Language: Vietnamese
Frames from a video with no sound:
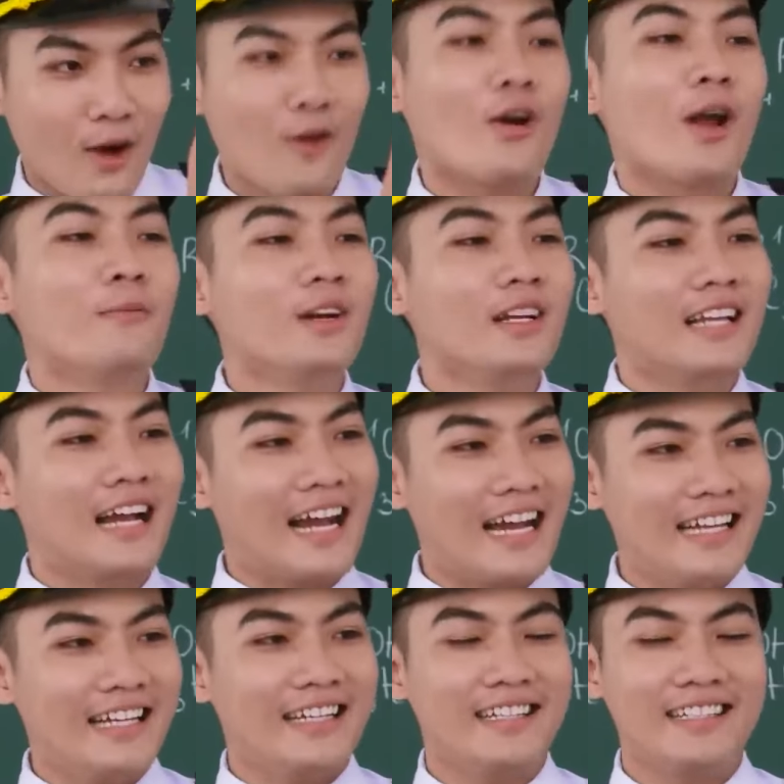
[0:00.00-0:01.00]
Câu hỏi em rất là
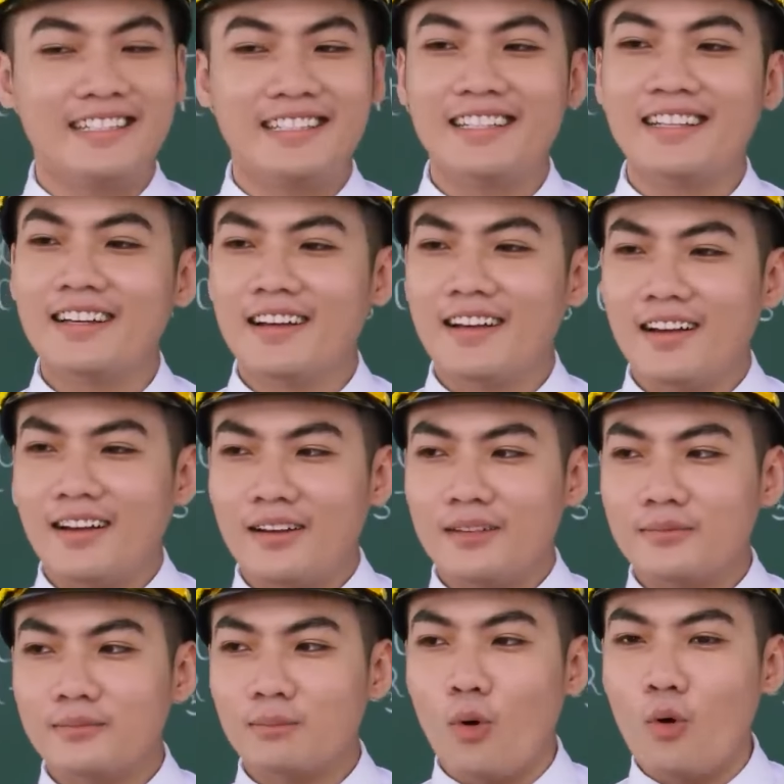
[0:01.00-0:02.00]
hay.
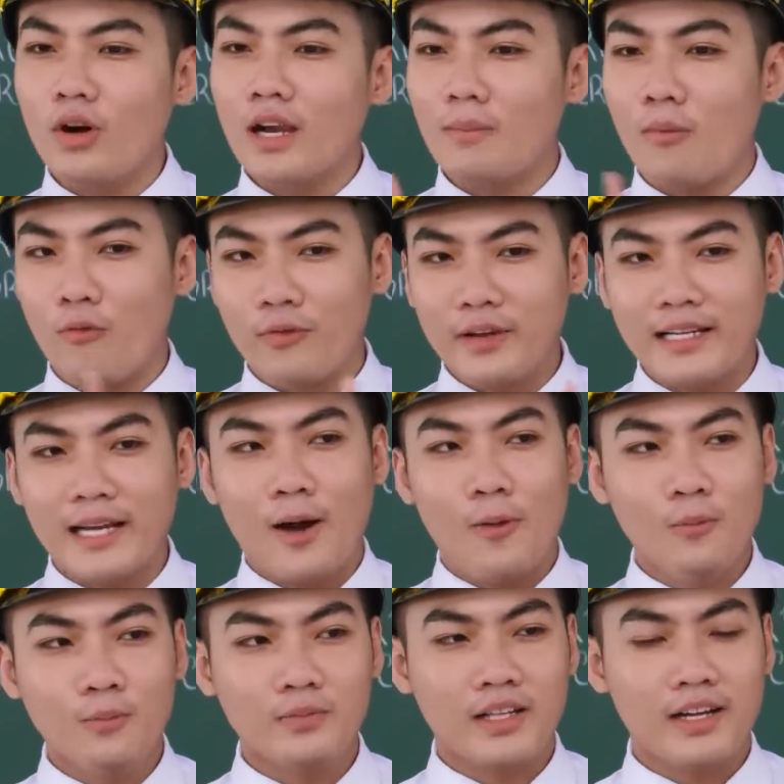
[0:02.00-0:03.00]
Muốn là một phi
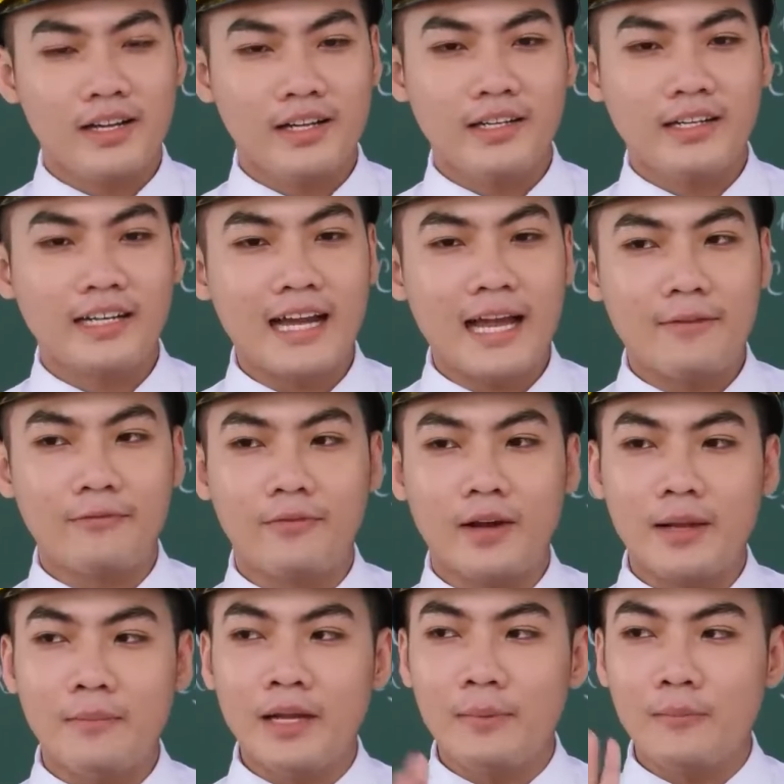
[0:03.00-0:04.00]
công thì các em
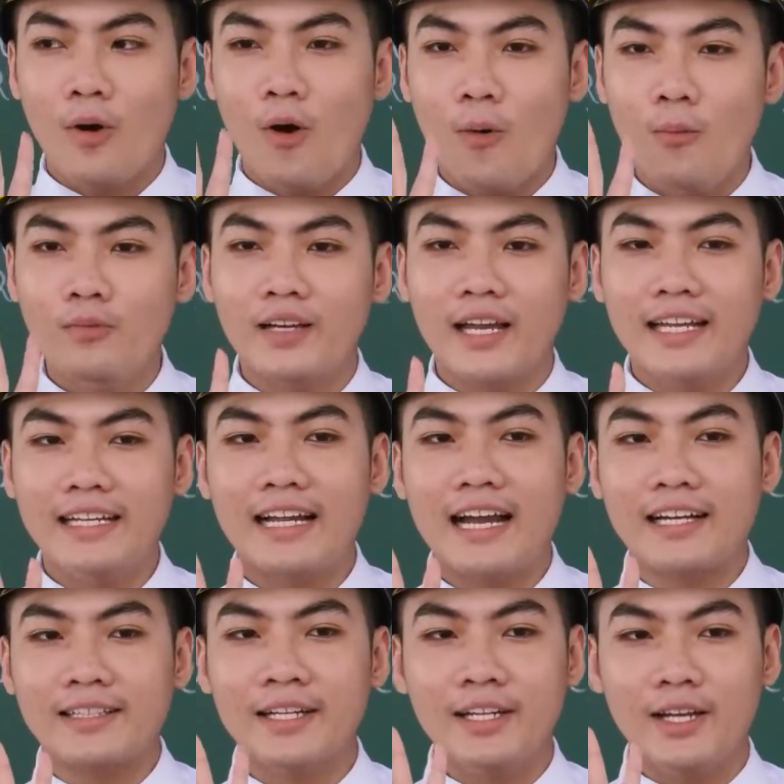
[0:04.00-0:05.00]
phải biết bốn kỹ
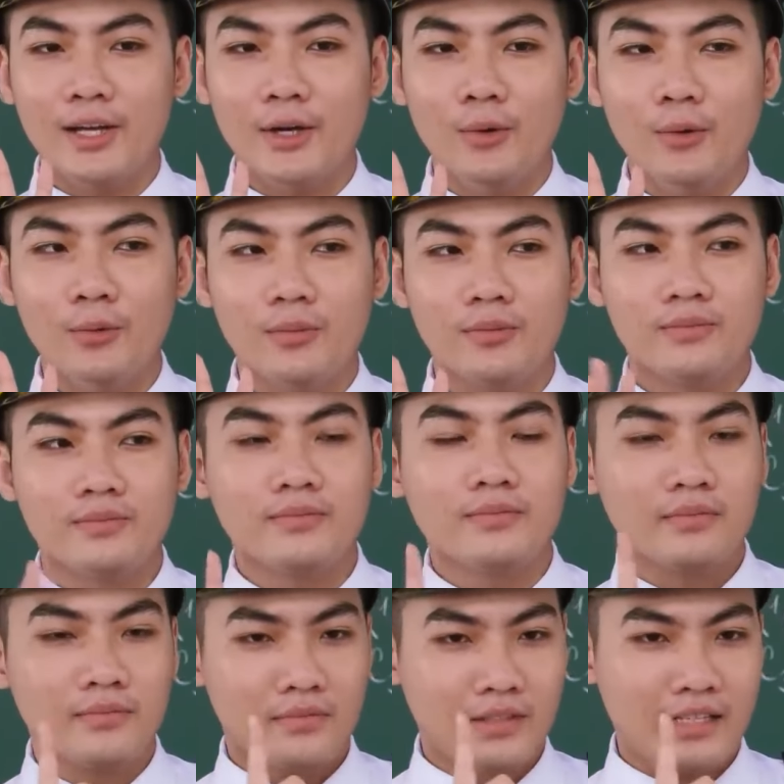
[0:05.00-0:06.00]
năng thiết yếu
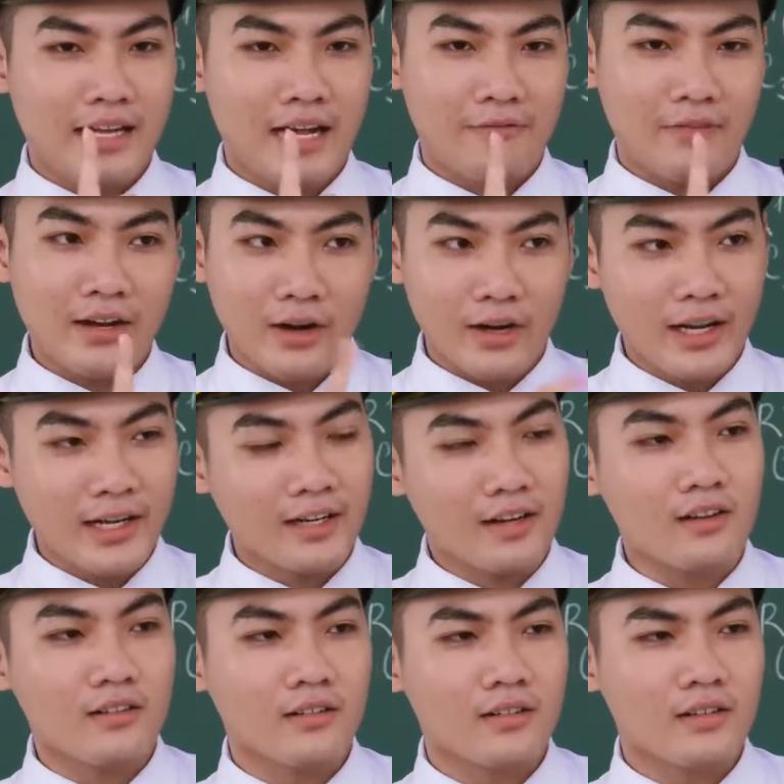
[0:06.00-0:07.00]
và phải rèn luyện
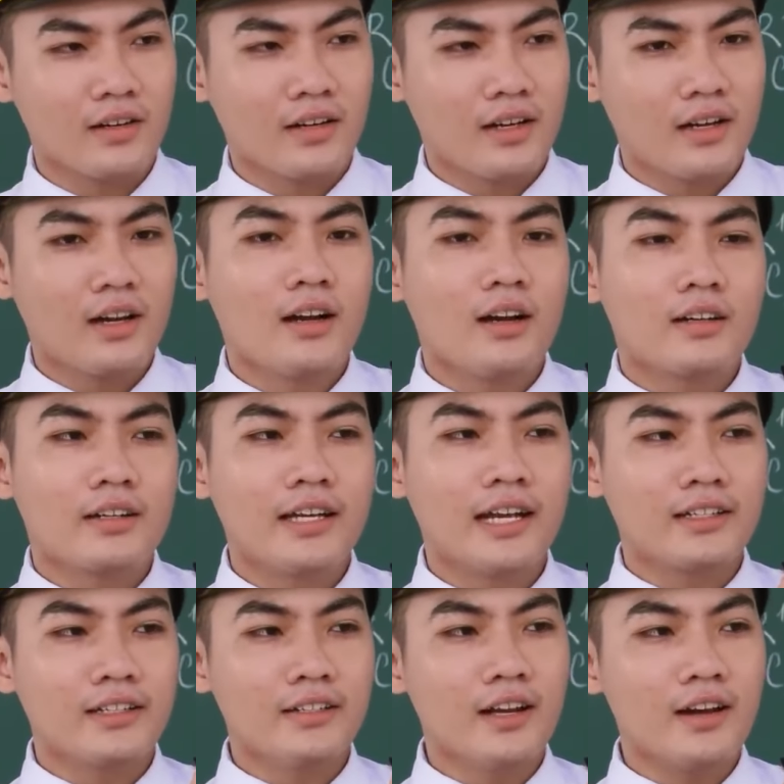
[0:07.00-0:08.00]
nó.
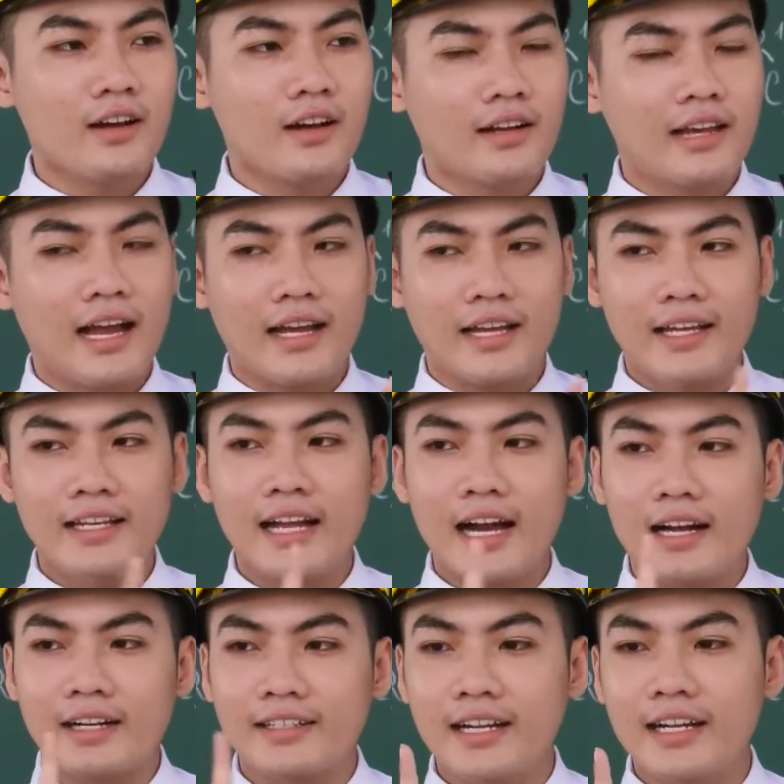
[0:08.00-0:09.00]
Kỹ năng thứ nhất là kỹ
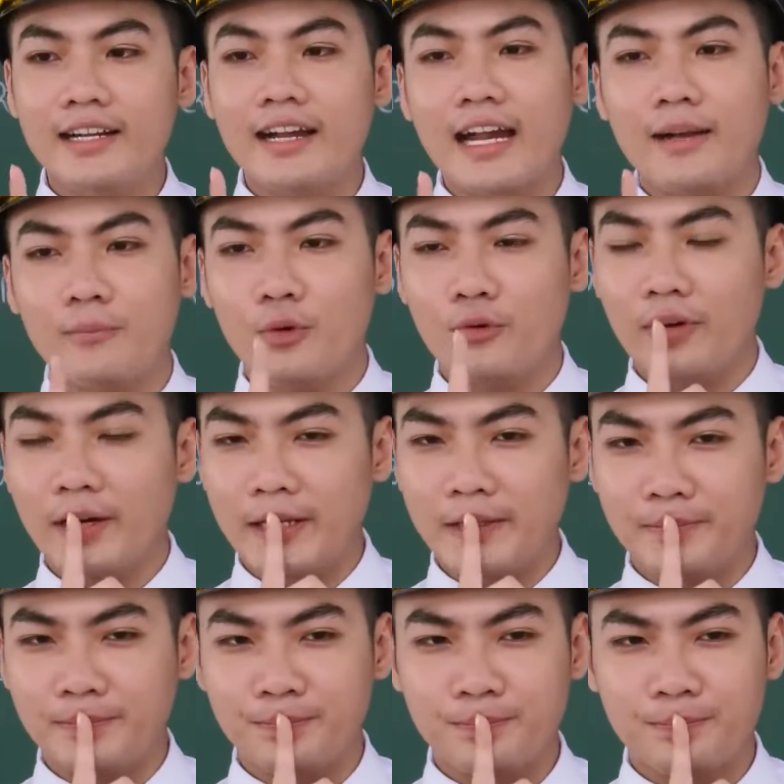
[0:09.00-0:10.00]
năng tri giác mùi
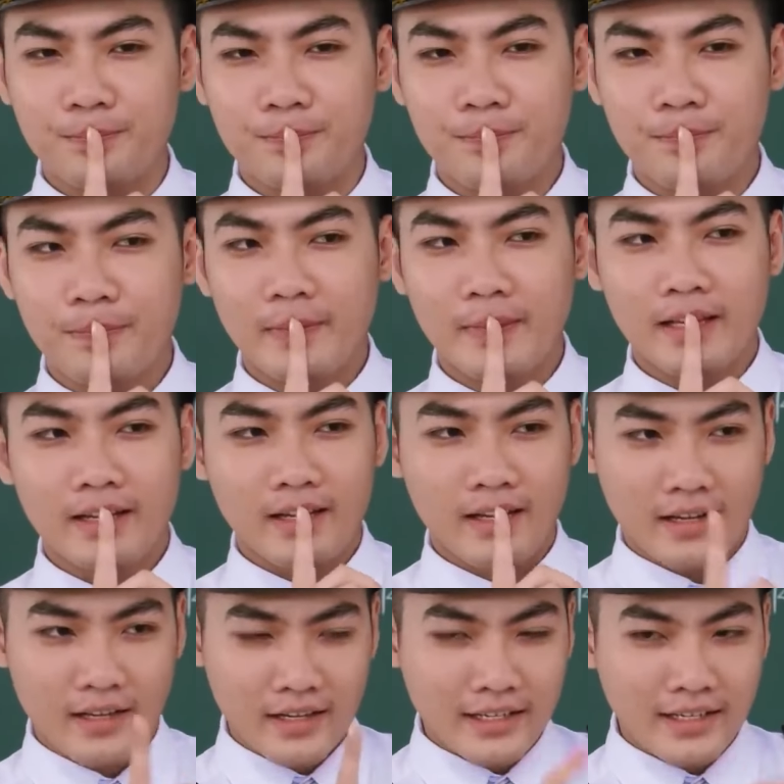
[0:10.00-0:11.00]
vị.
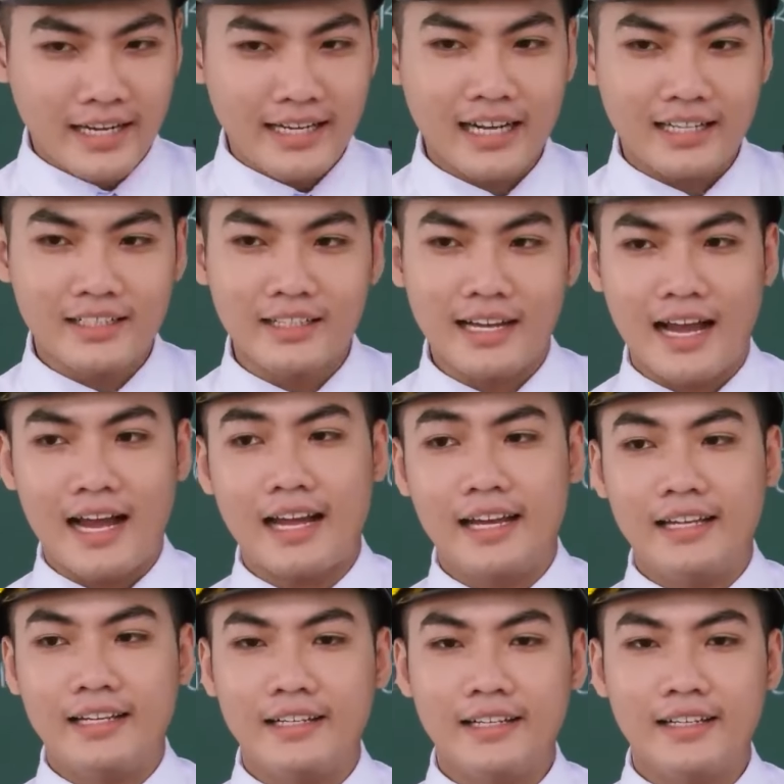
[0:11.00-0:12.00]
Kỹ năng thứ
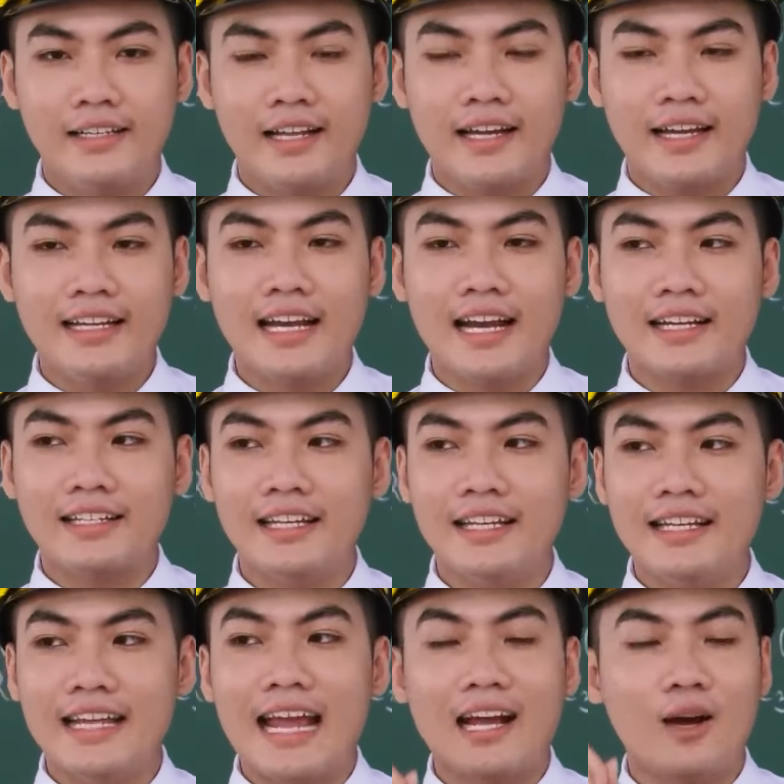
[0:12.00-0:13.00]
hai là kỹ năng
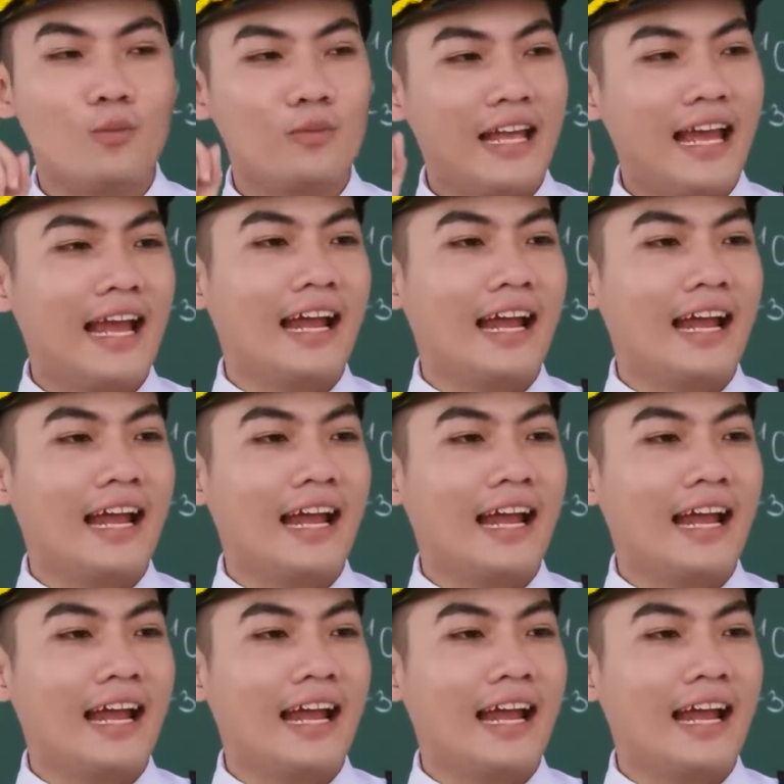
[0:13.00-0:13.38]
tri giác không